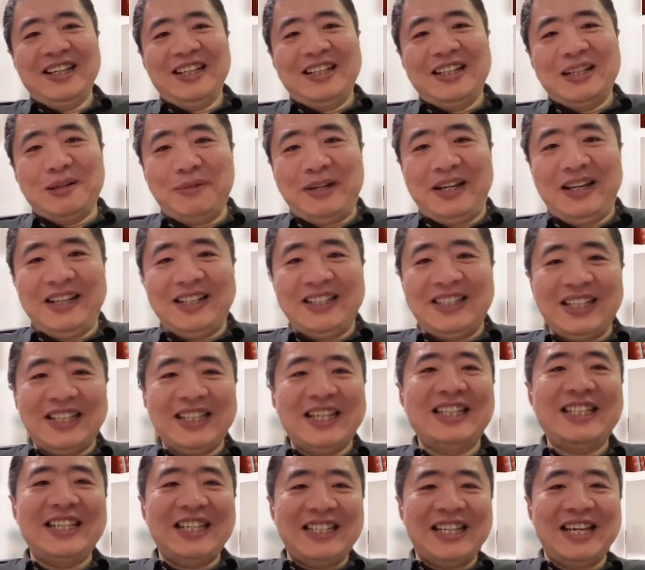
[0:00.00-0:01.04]
那么写
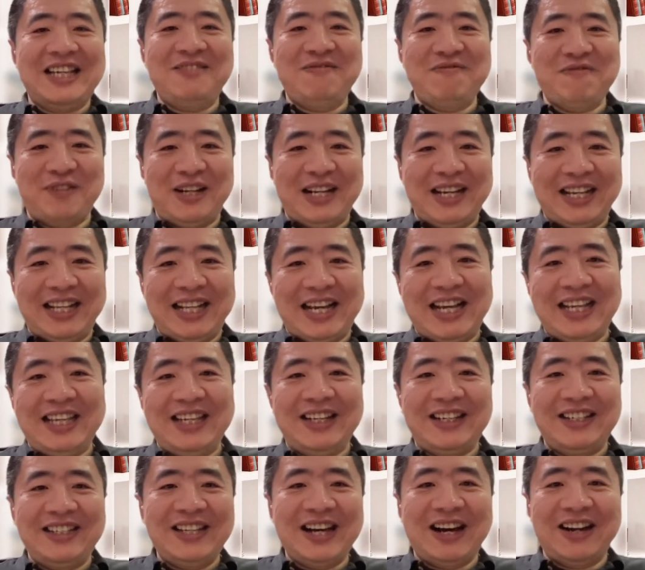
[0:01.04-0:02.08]
在写先，我来给大家一
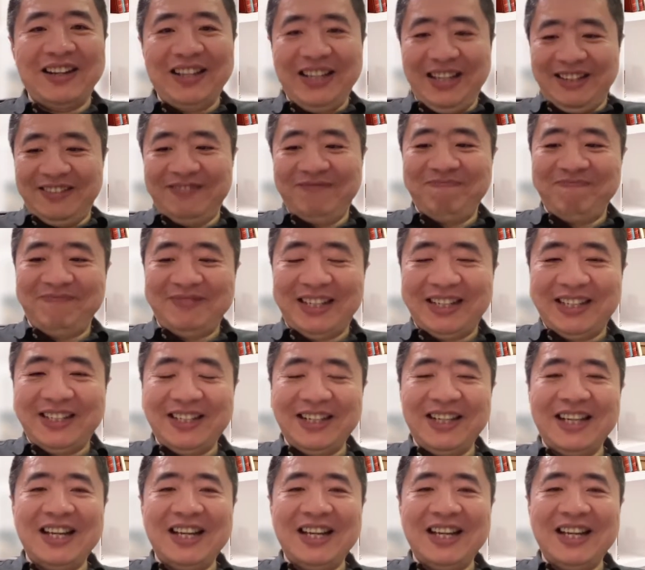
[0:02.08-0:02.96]
个样例。这个